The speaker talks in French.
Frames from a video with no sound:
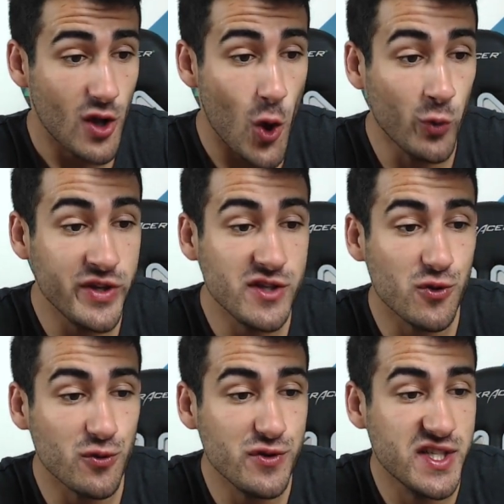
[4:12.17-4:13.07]
On est sur
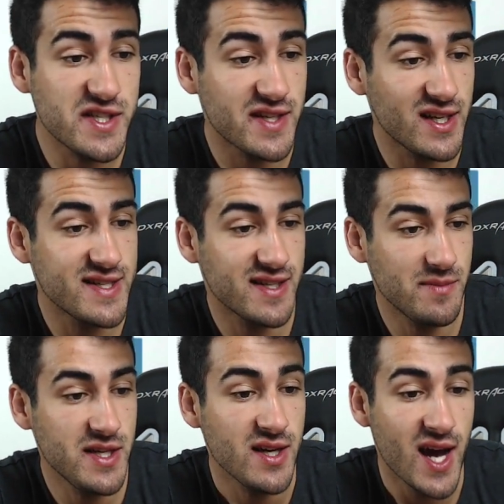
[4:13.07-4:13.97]
du 6-1, les
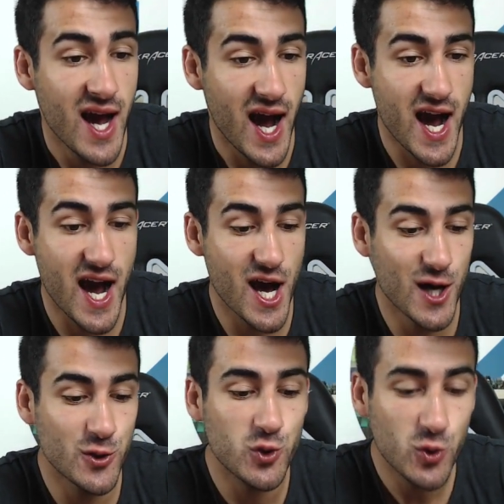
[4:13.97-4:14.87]
amis.
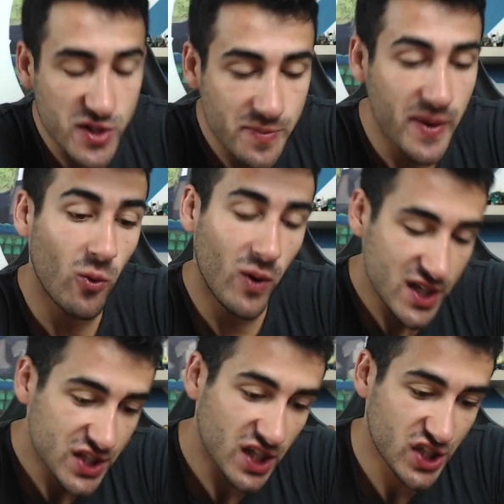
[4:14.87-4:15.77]
du coup, espérons aller
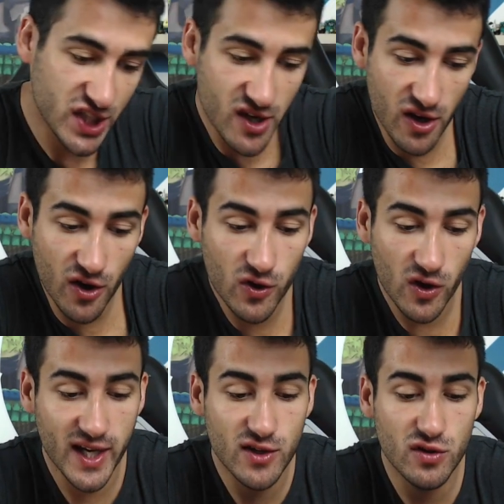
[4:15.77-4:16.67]
chercher encore
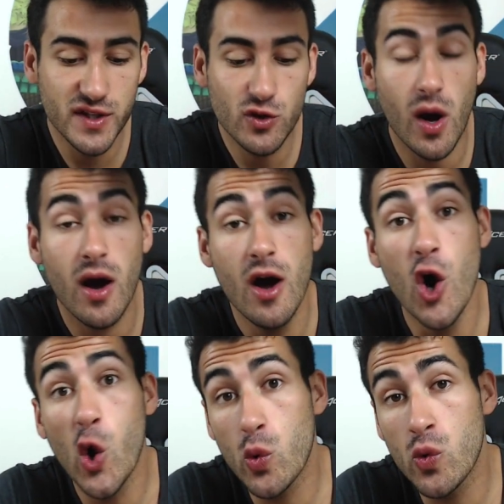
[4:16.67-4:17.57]
quelques victoires
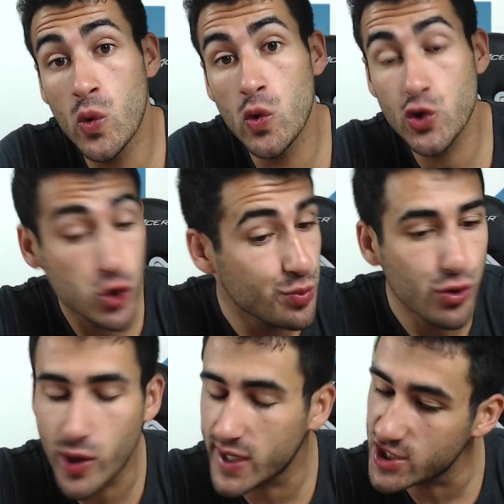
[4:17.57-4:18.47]
je joue
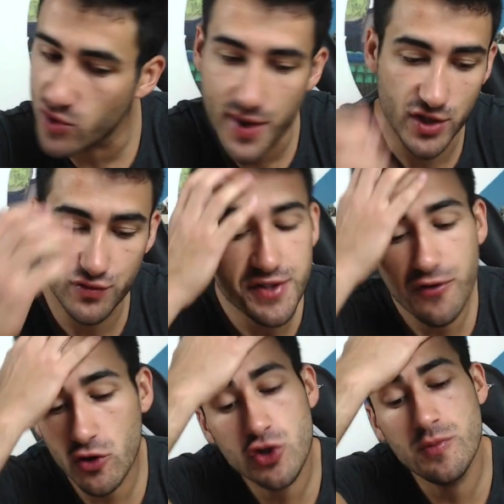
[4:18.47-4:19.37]
beaucoup à Clash Royale. Je vous dis
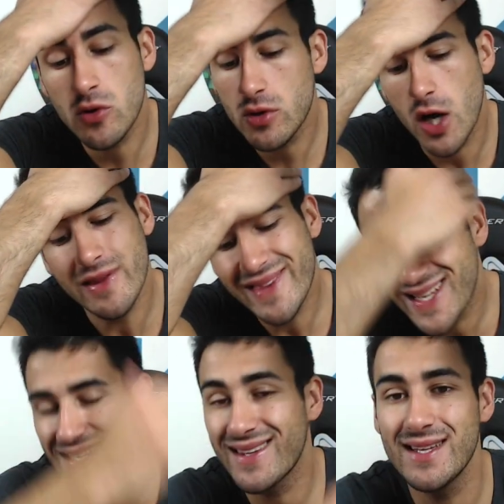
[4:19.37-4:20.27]
franchement, euh,
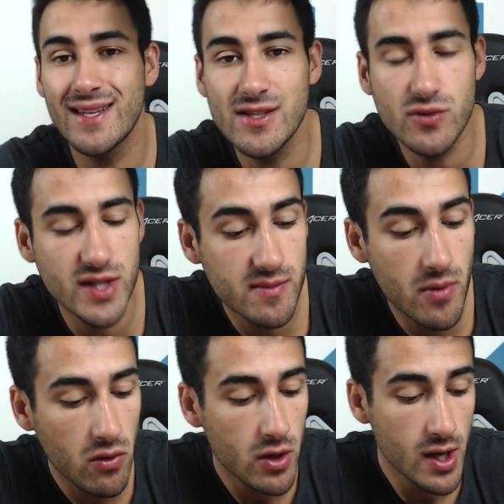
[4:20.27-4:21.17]
très très très
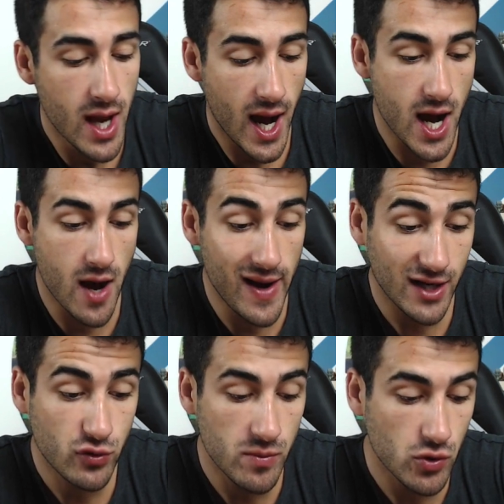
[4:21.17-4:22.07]
honnêtement, euh, là
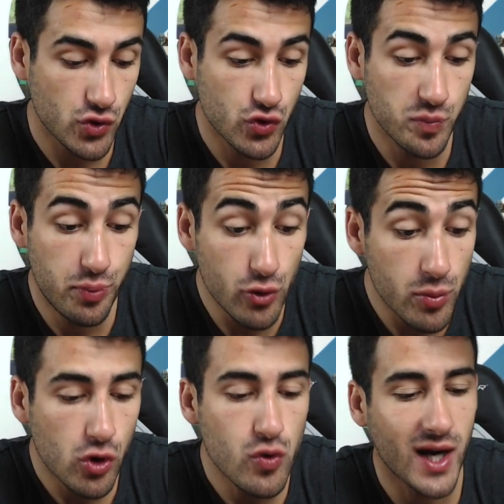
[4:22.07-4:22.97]
actuellement je joue plus
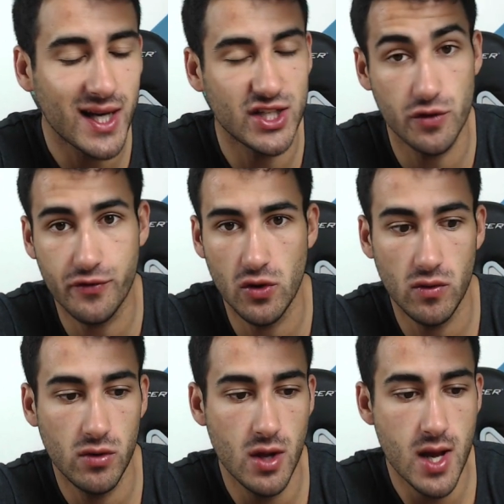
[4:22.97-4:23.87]
beaucoup à Clash of Clans.
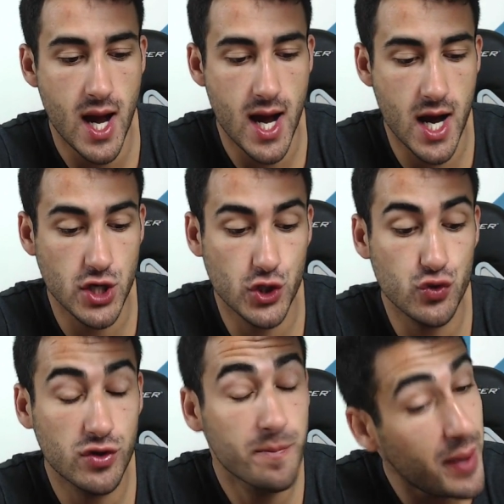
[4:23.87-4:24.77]
Je euh, je joue
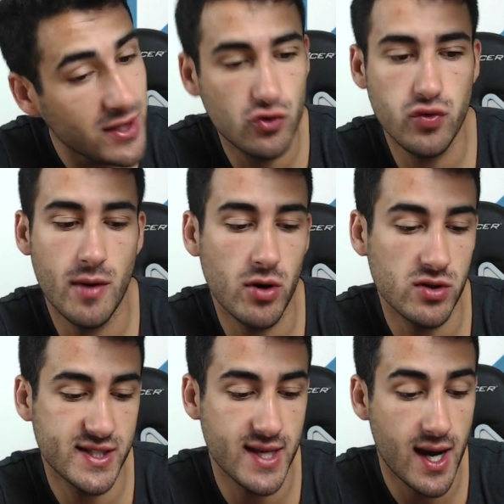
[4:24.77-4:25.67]
pas du tout à Brawl
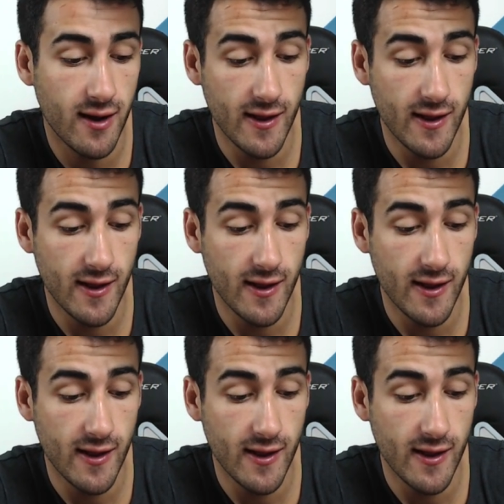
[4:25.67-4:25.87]
Stars.